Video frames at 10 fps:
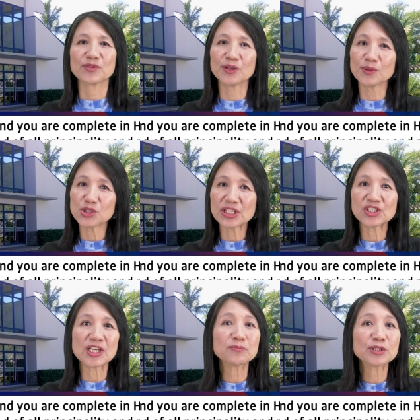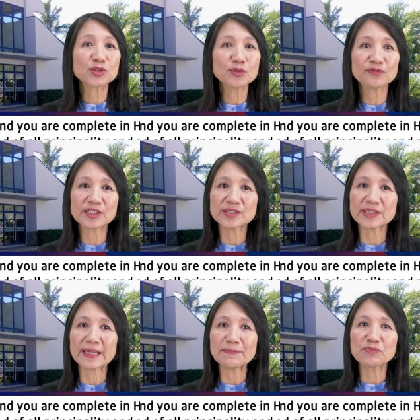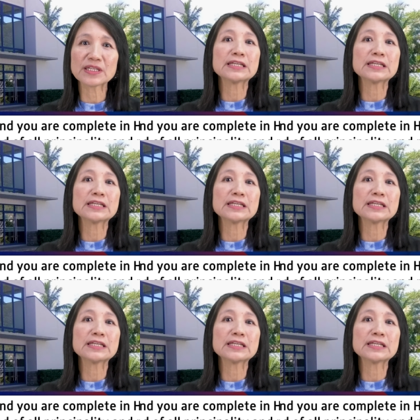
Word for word: Colossians chapter 2 verse 10